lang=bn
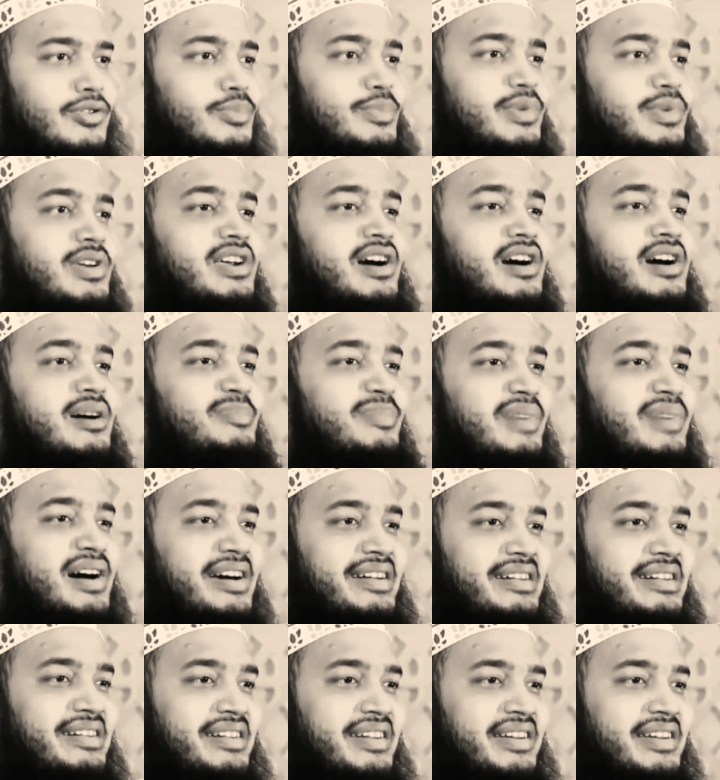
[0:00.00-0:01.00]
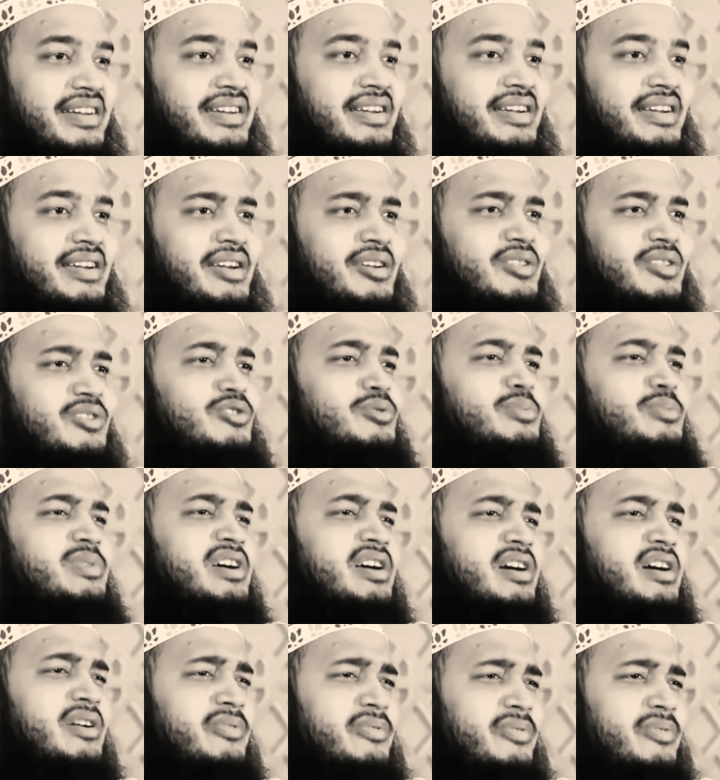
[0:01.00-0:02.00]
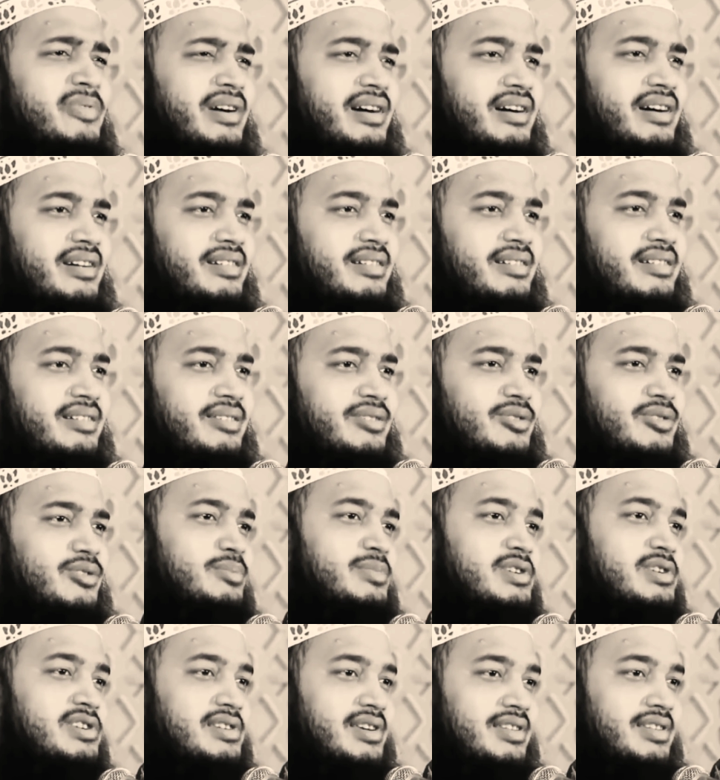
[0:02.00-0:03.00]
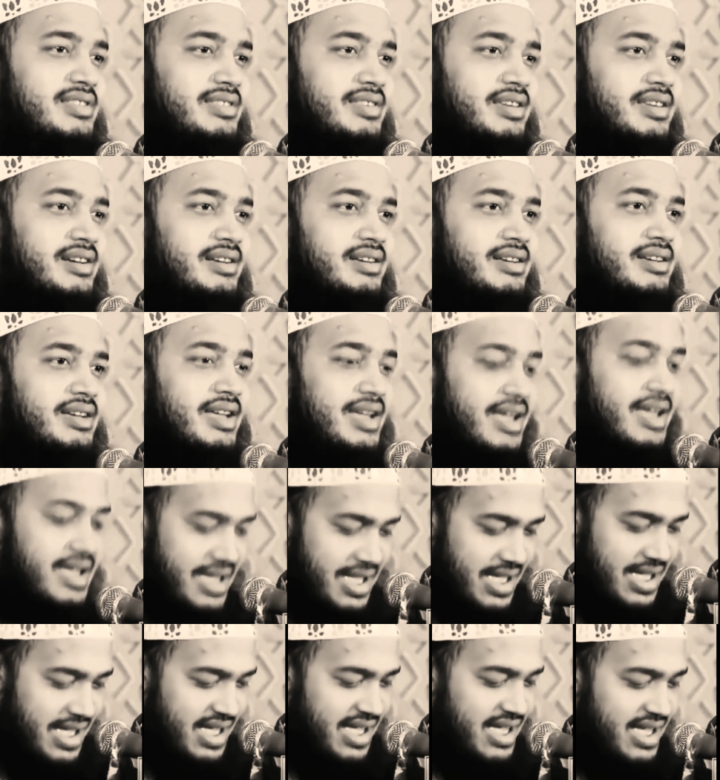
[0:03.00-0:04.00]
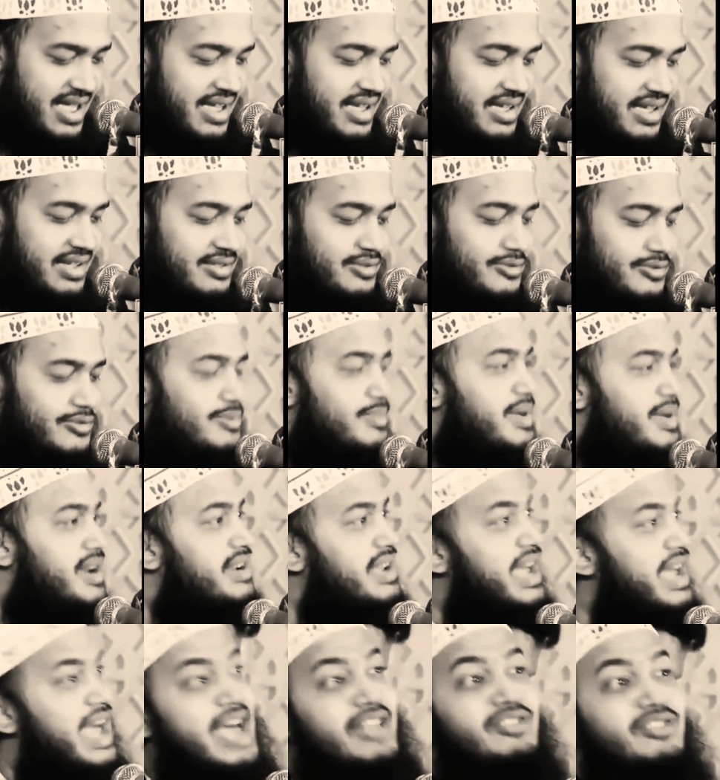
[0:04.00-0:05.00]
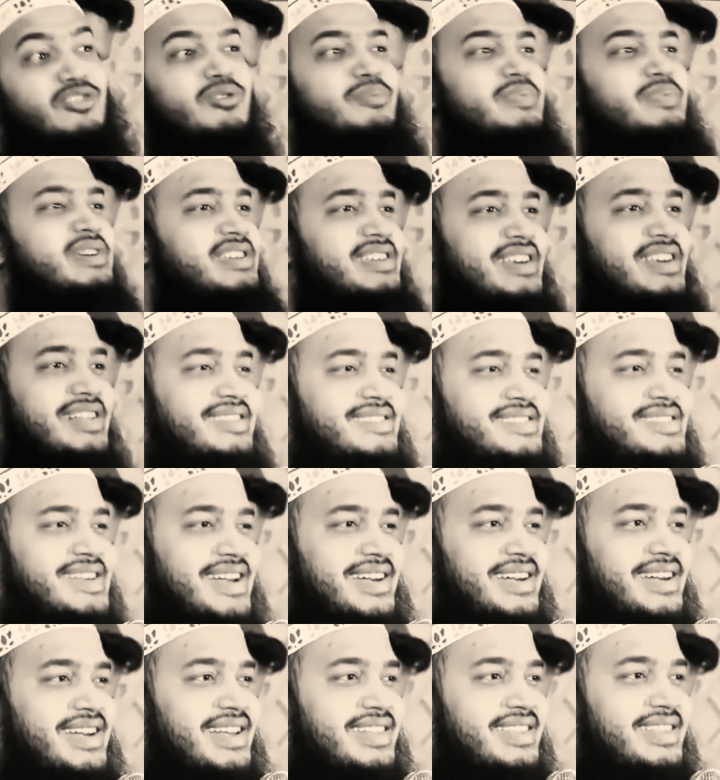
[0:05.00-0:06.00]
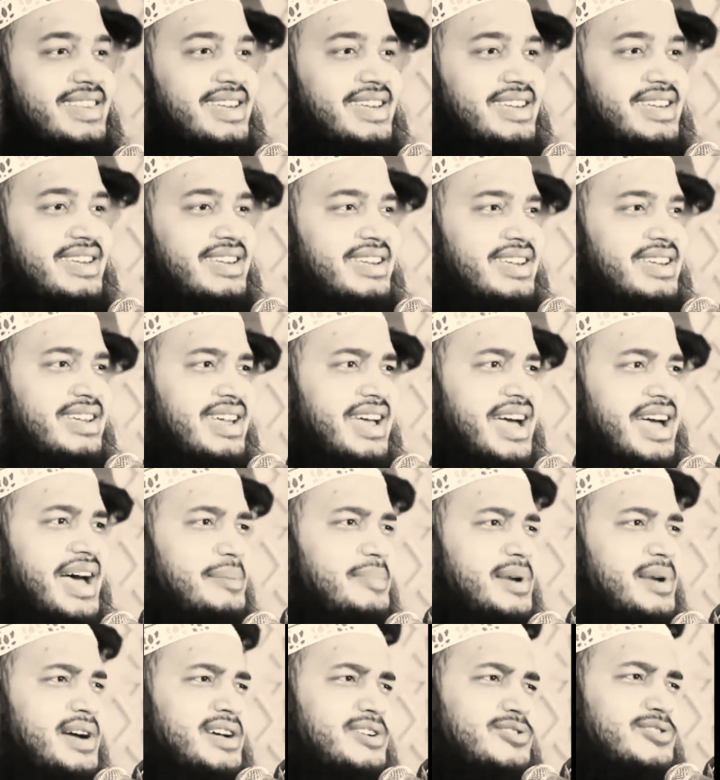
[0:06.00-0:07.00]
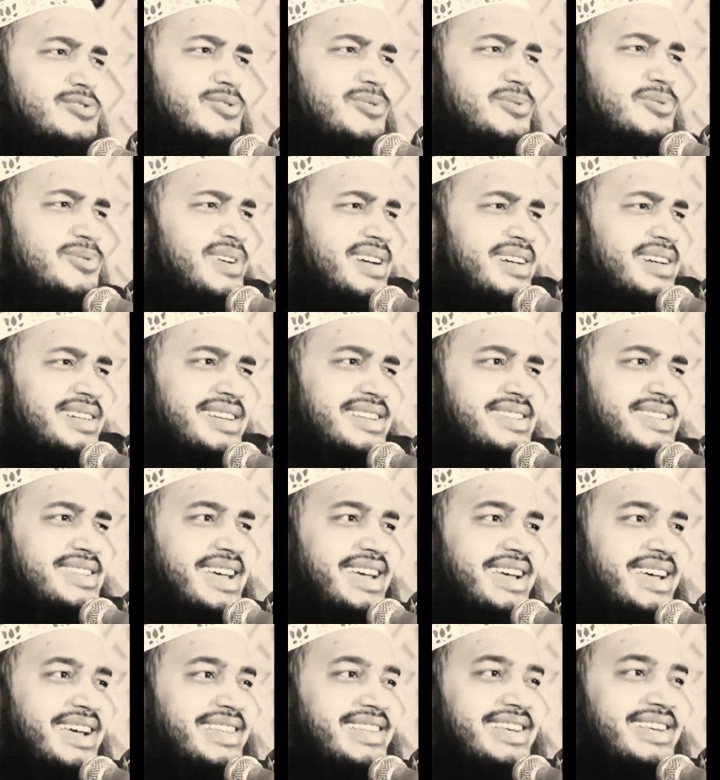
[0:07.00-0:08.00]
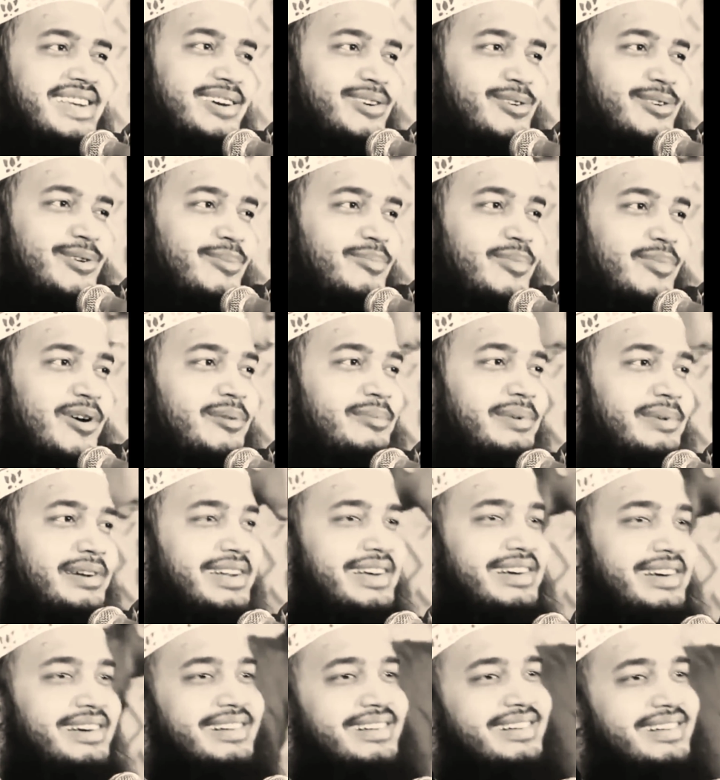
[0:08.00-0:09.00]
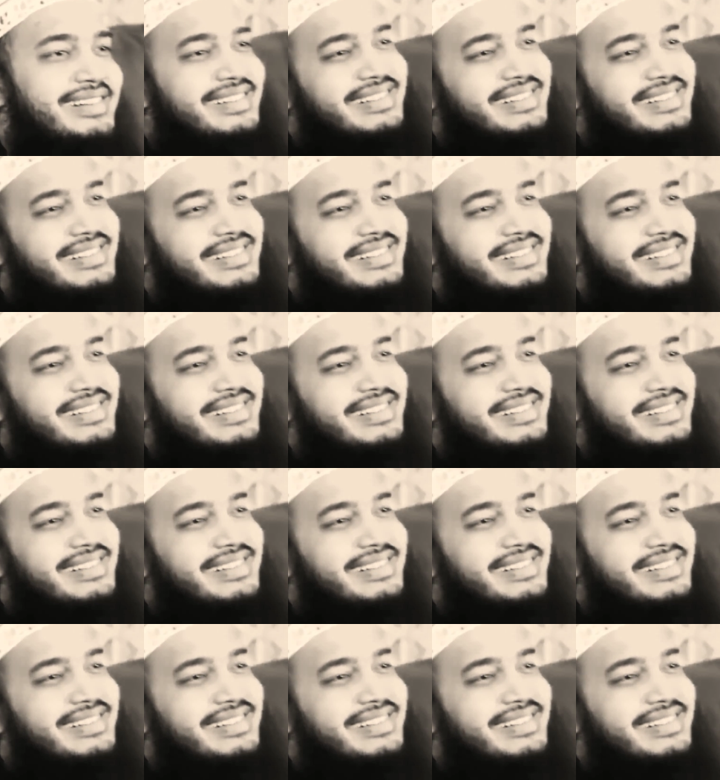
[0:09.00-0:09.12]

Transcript: তুমি রাহমান তুমি গফার তুমি সত্তার তোমার এত বিশাল জান্নাতে আমাকে ছোট্ট একটা জায়গা দিলে কম হবে না